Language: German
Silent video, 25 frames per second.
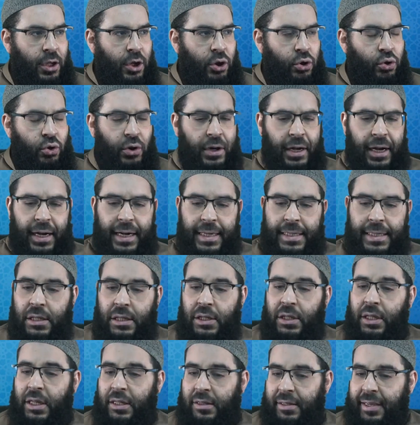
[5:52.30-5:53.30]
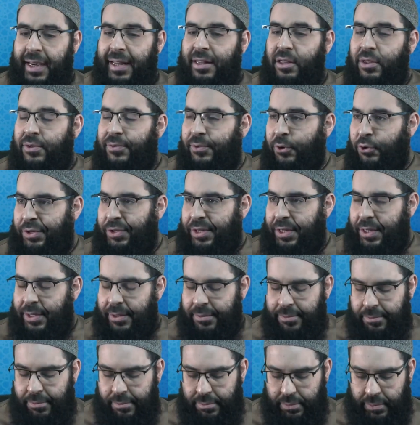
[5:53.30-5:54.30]
doch er hat sich getrennt von
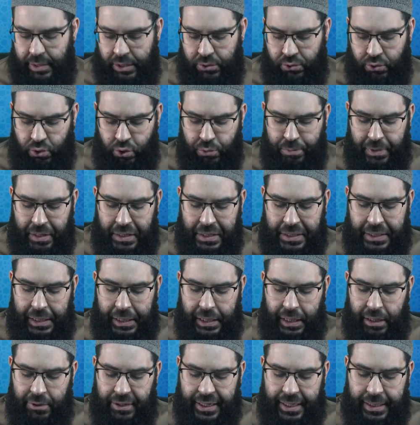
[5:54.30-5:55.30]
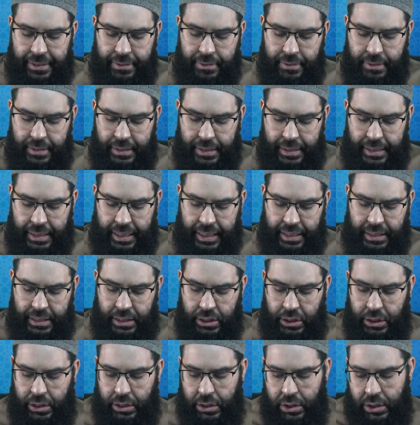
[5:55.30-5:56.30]
ihr, also Umar radiallahu an, hat
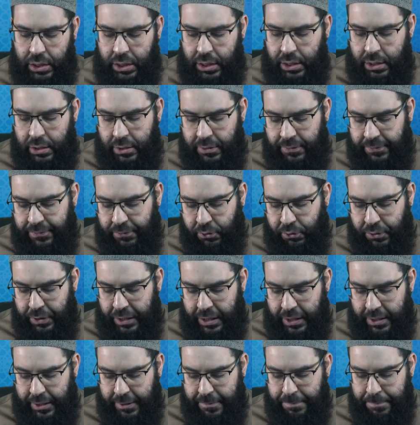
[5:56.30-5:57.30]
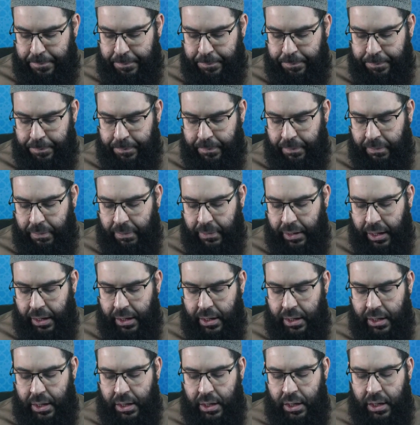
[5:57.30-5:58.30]
sich geschieden von ihr.
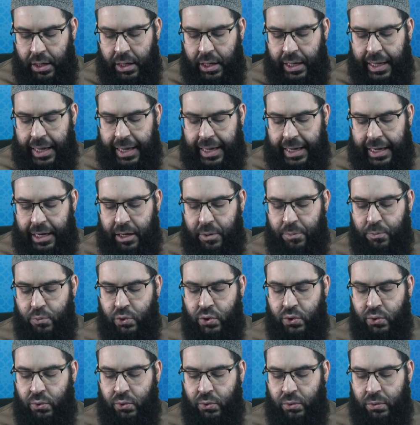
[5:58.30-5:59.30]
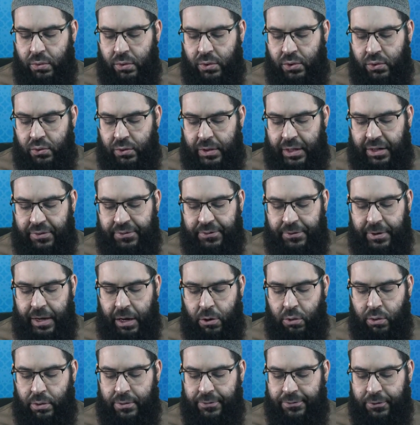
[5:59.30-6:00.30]
Ebenso zu den
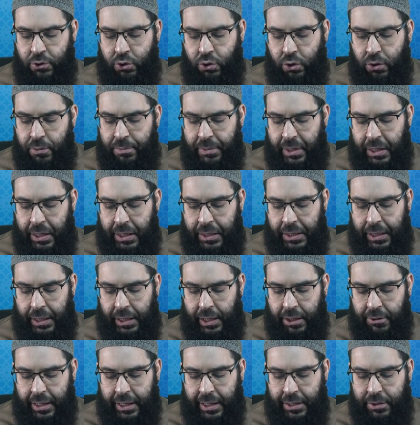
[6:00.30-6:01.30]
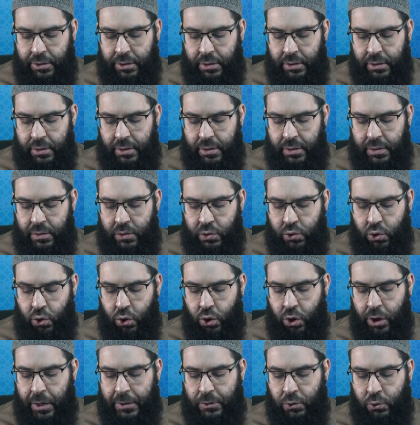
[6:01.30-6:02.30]
Frauen von Umar radiallahu an
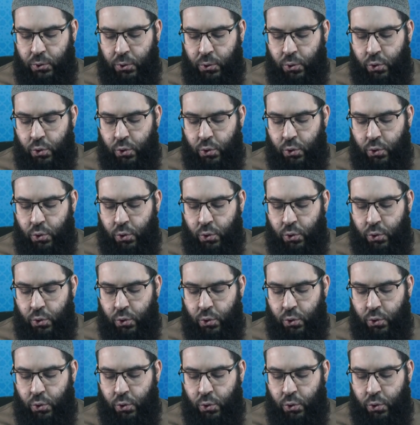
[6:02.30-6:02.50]
gehört